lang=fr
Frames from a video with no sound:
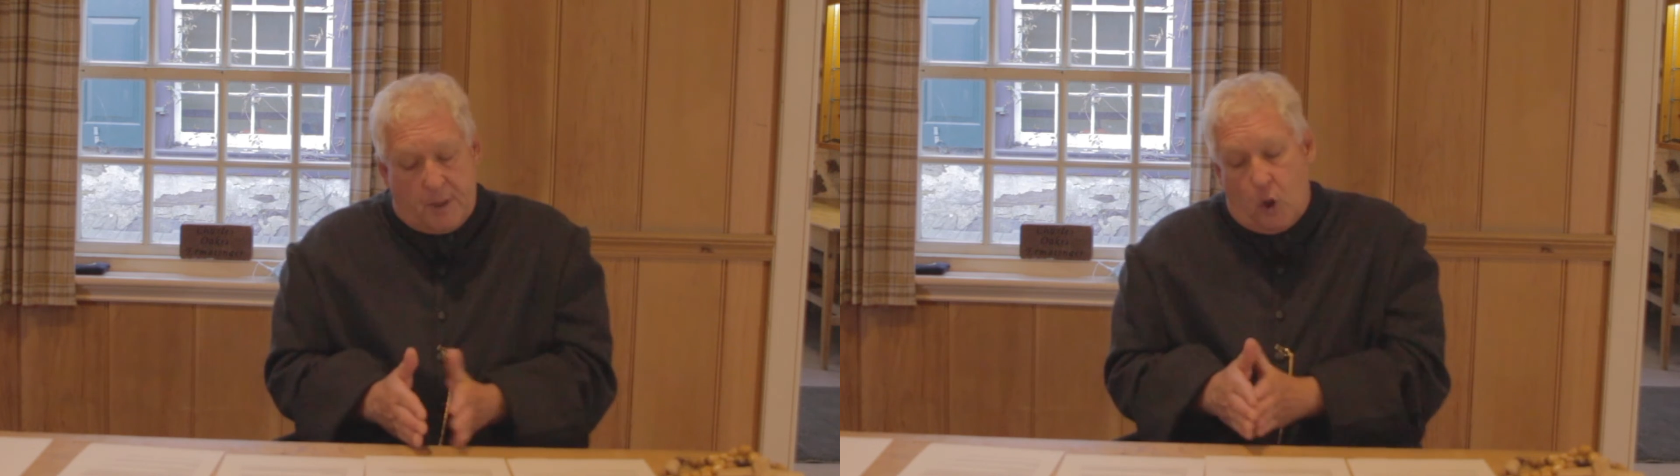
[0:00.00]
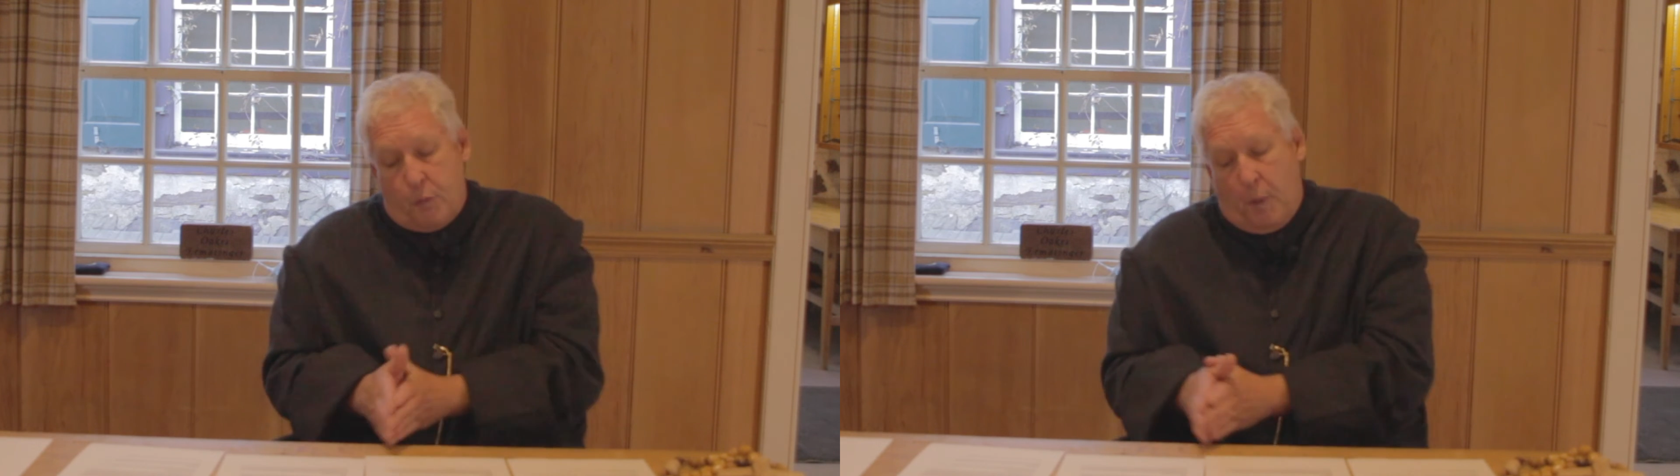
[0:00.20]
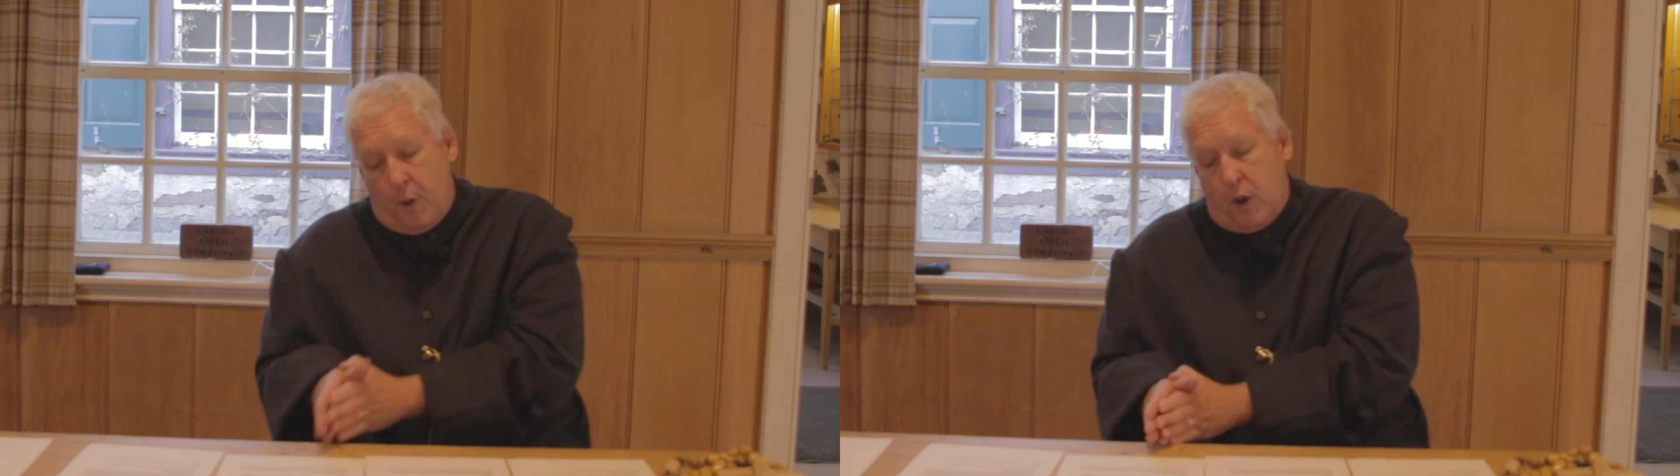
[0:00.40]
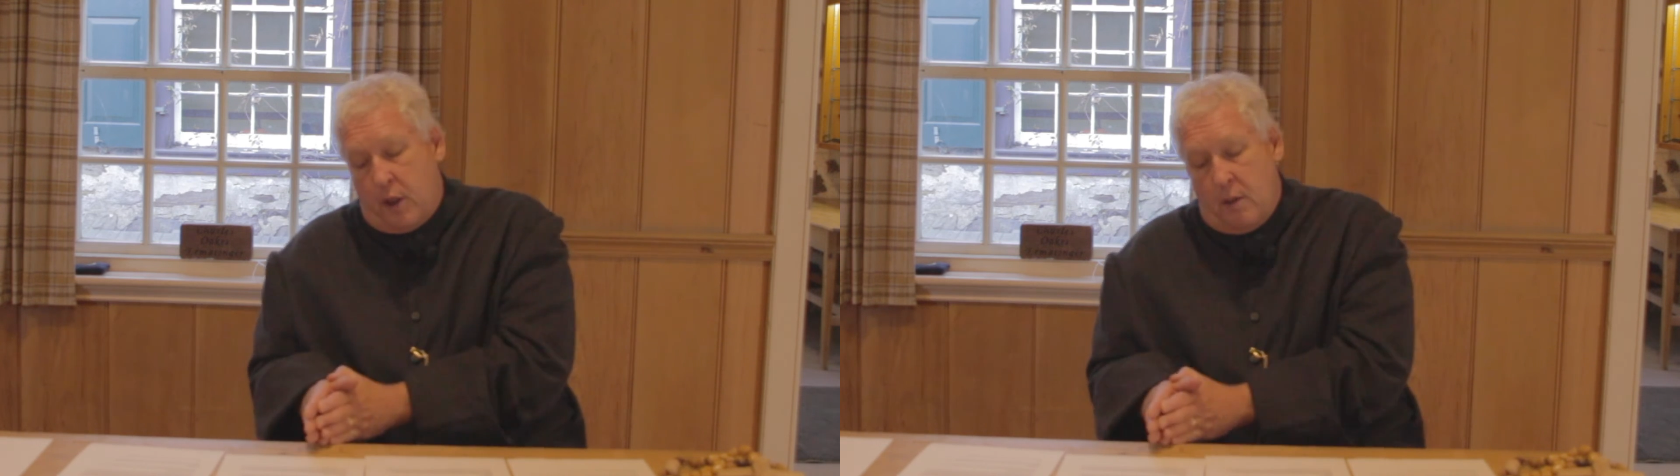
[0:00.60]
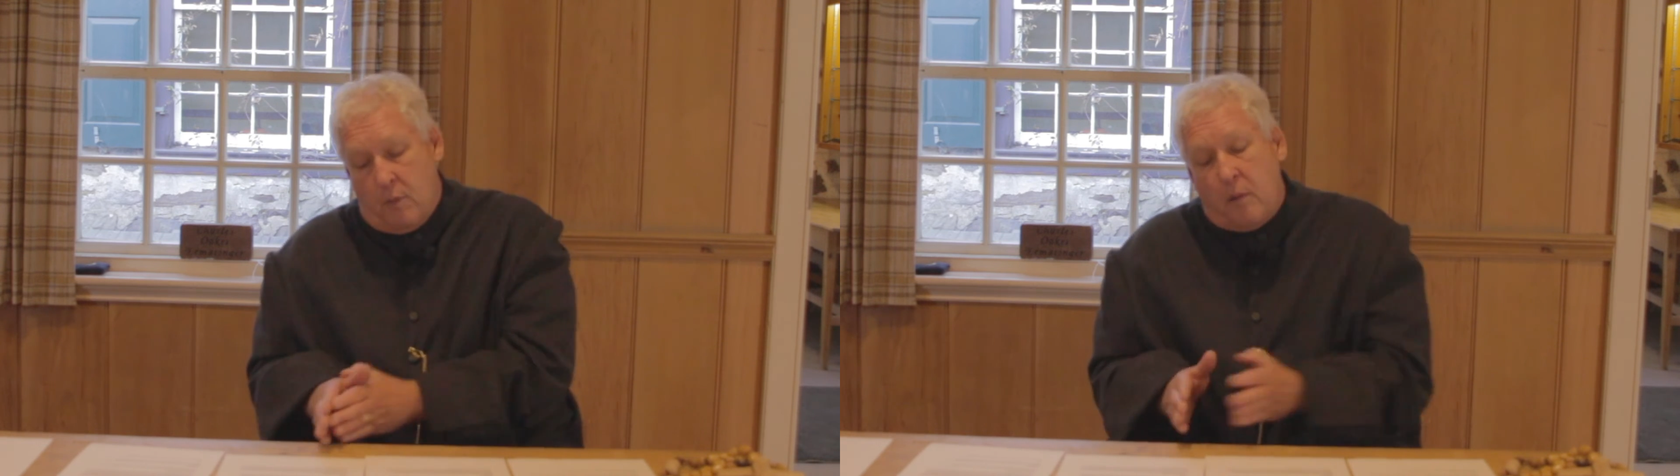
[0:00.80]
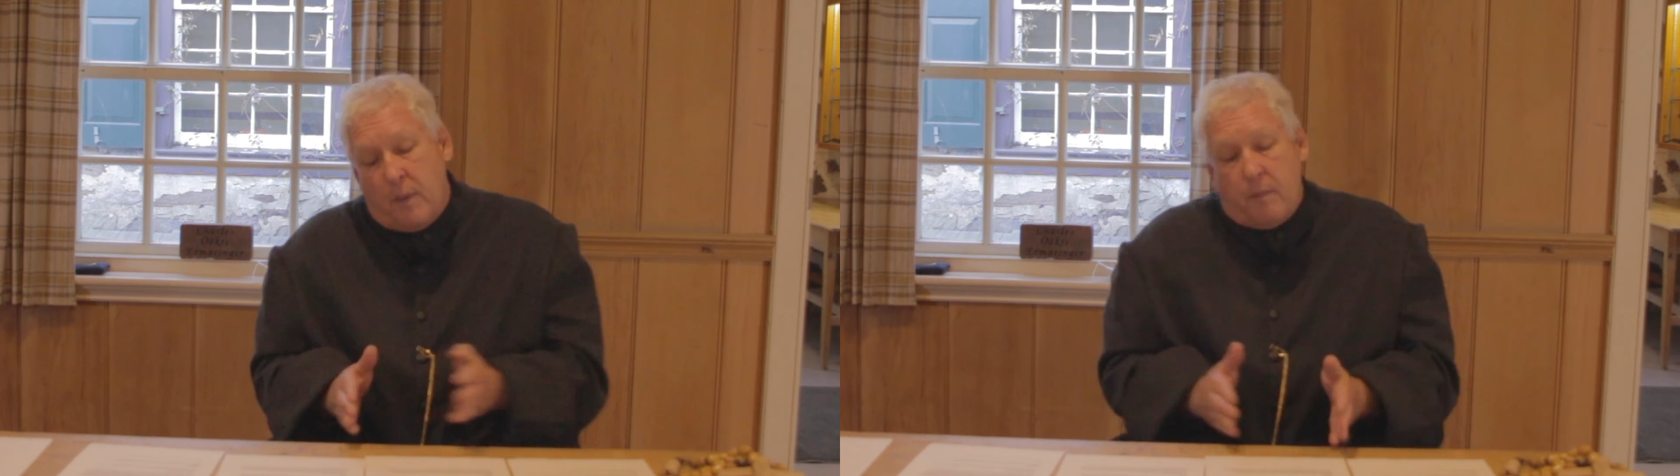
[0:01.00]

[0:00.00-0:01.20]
parce qu'on ne peut pas reculer le monde,